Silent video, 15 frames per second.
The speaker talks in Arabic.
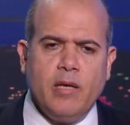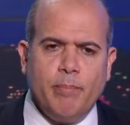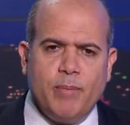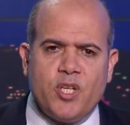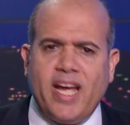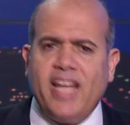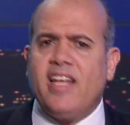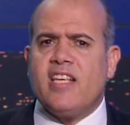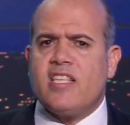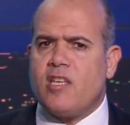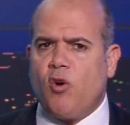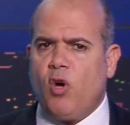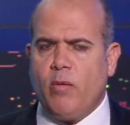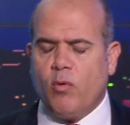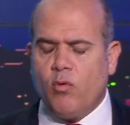مش قادر
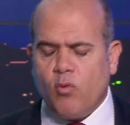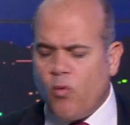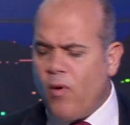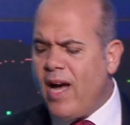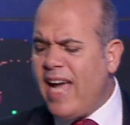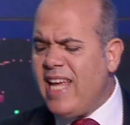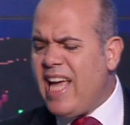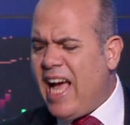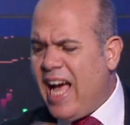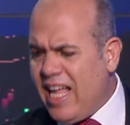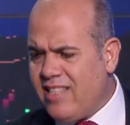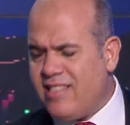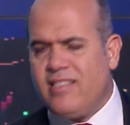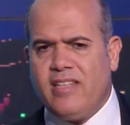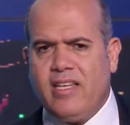استوعبه واي
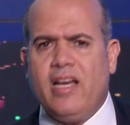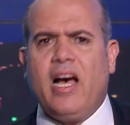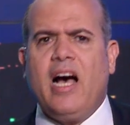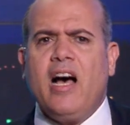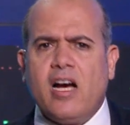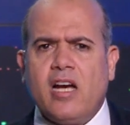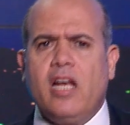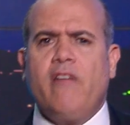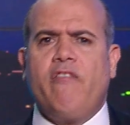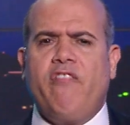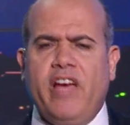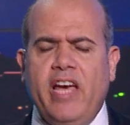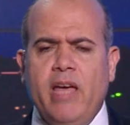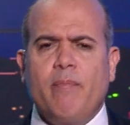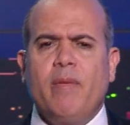حد عاقل
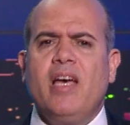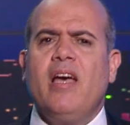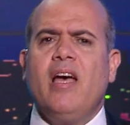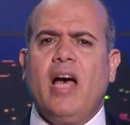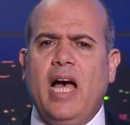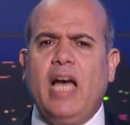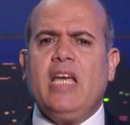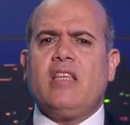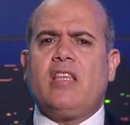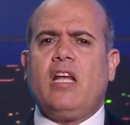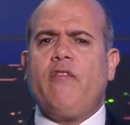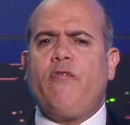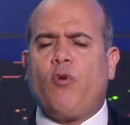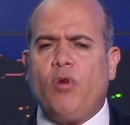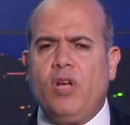فاهم اي
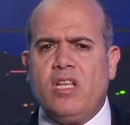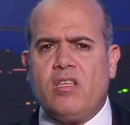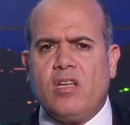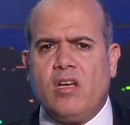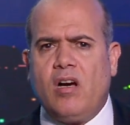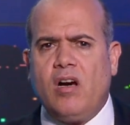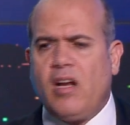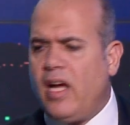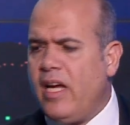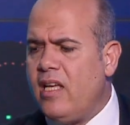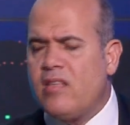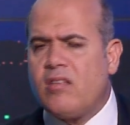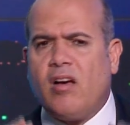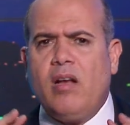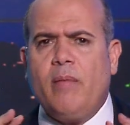طالب في كليه تجاره
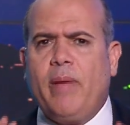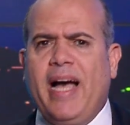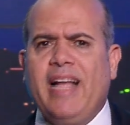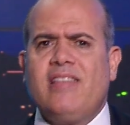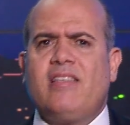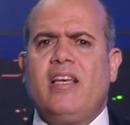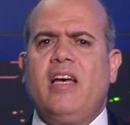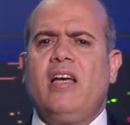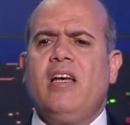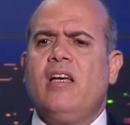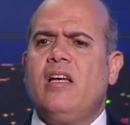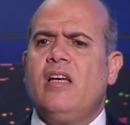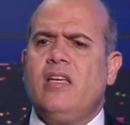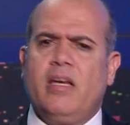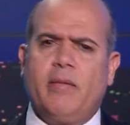اي طالب حتى
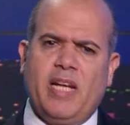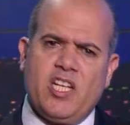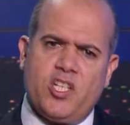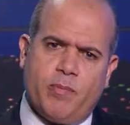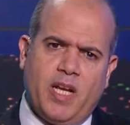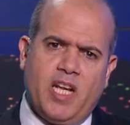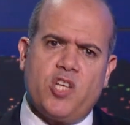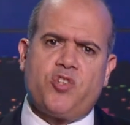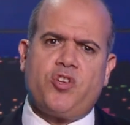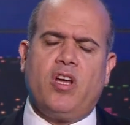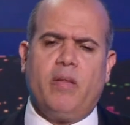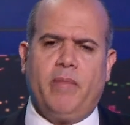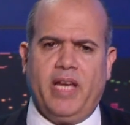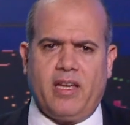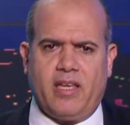يا بلاش بلاش
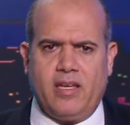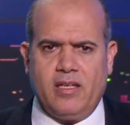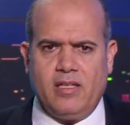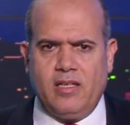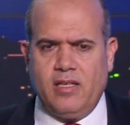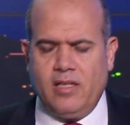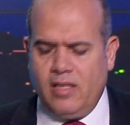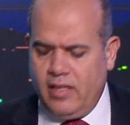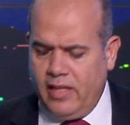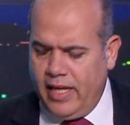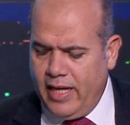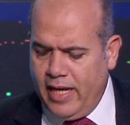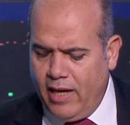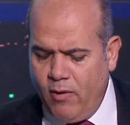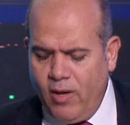طالب يا اخي
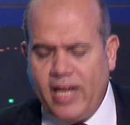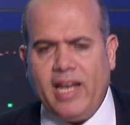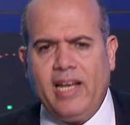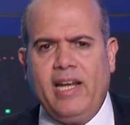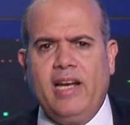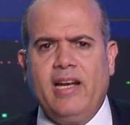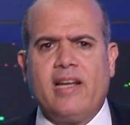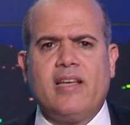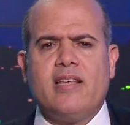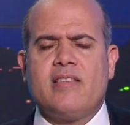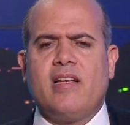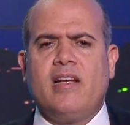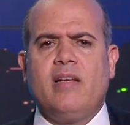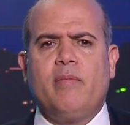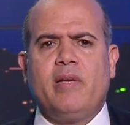انا هقول لك
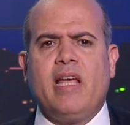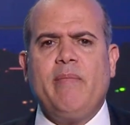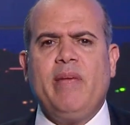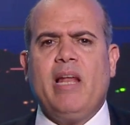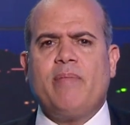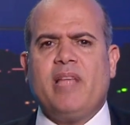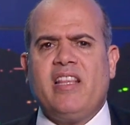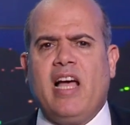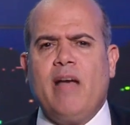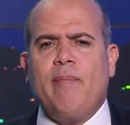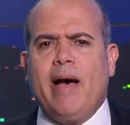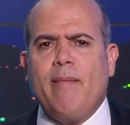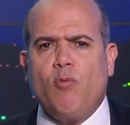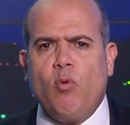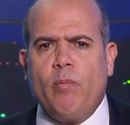القصه الجميله بتاعت عم
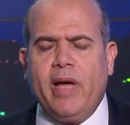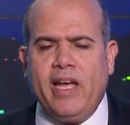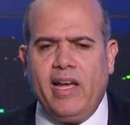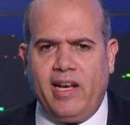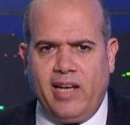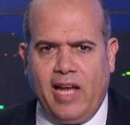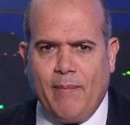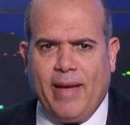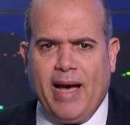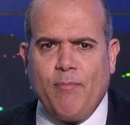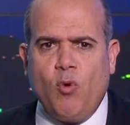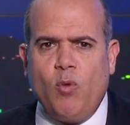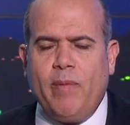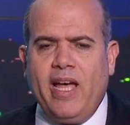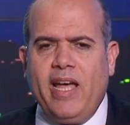عبده البقال عم
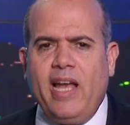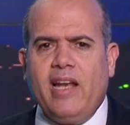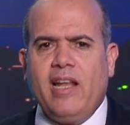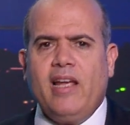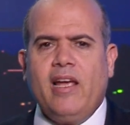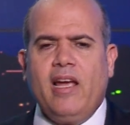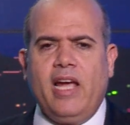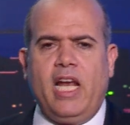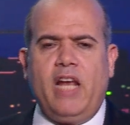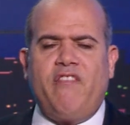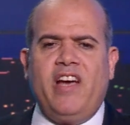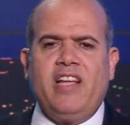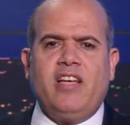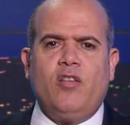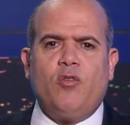عبده البقال اللي
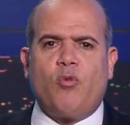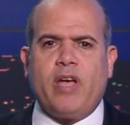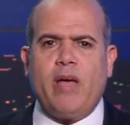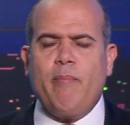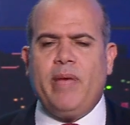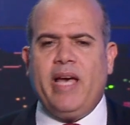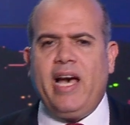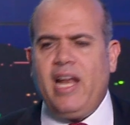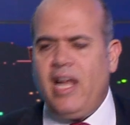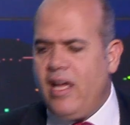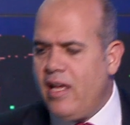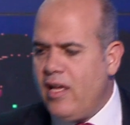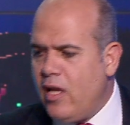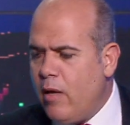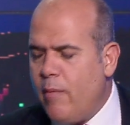فاتح دكان بقاله
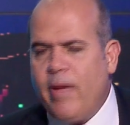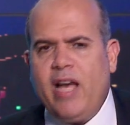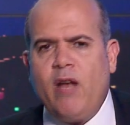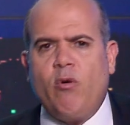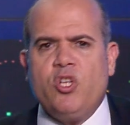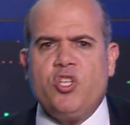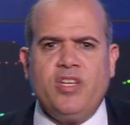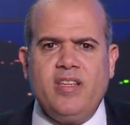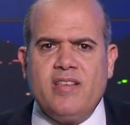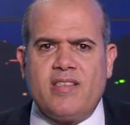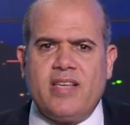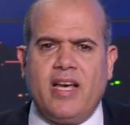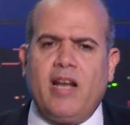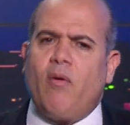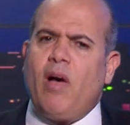بقاله 20
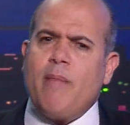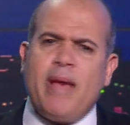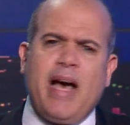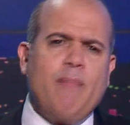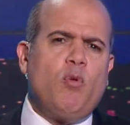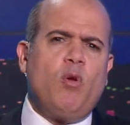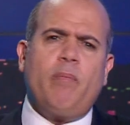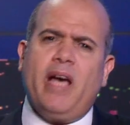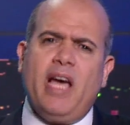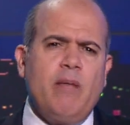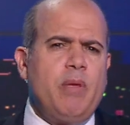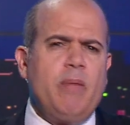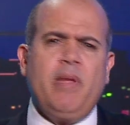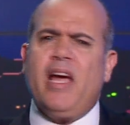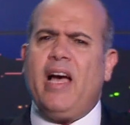سنه واما عبده البقال
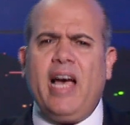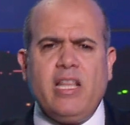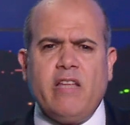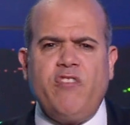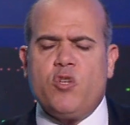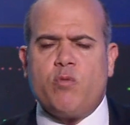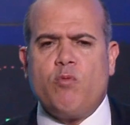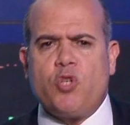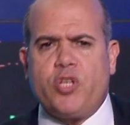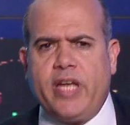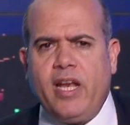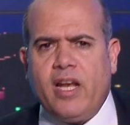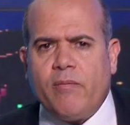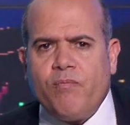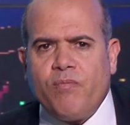بيبيع عادي مفيش
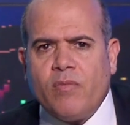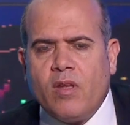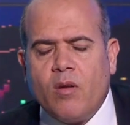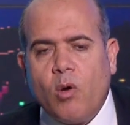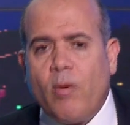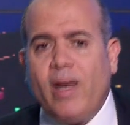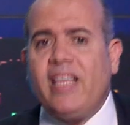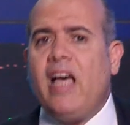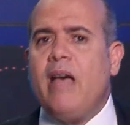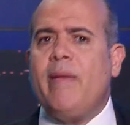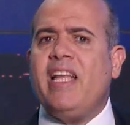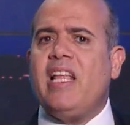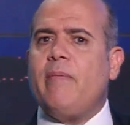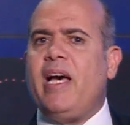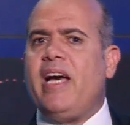مشكله الواد
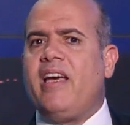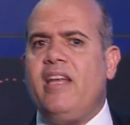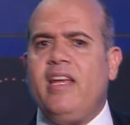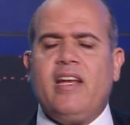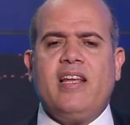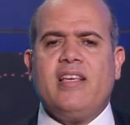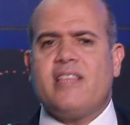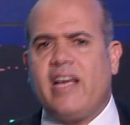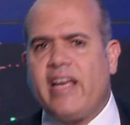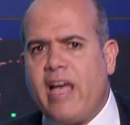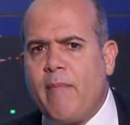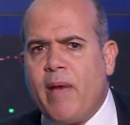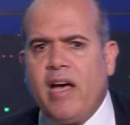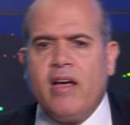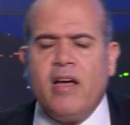حماده بقى خريج لسه
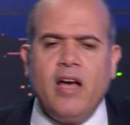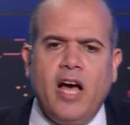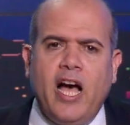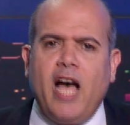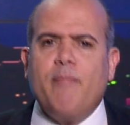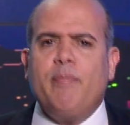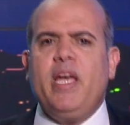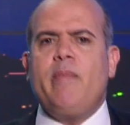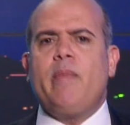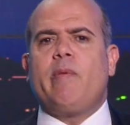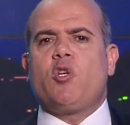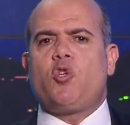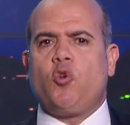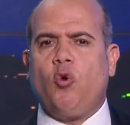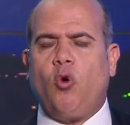الجامعه حب يعمل
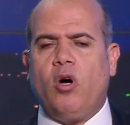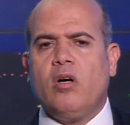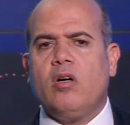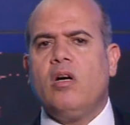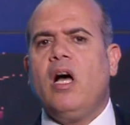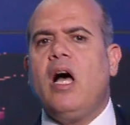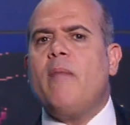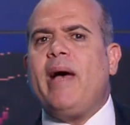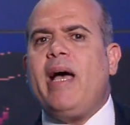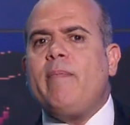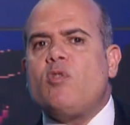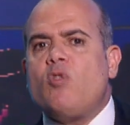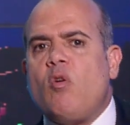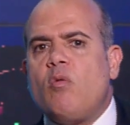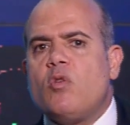مشروع قام
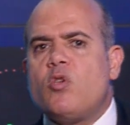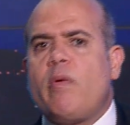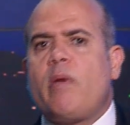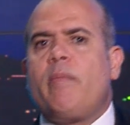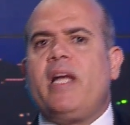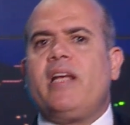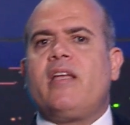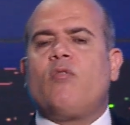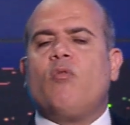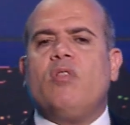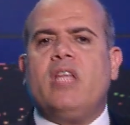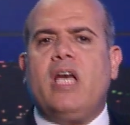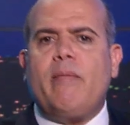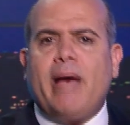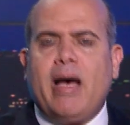عامل سوبر ماركت
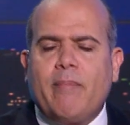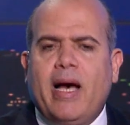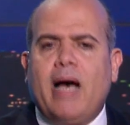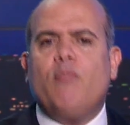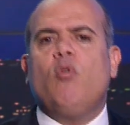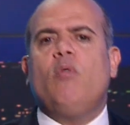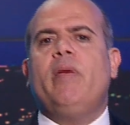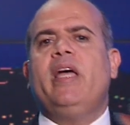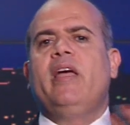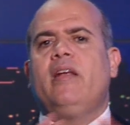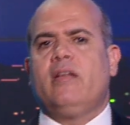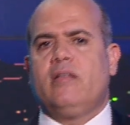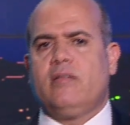قدام عم عبده البقال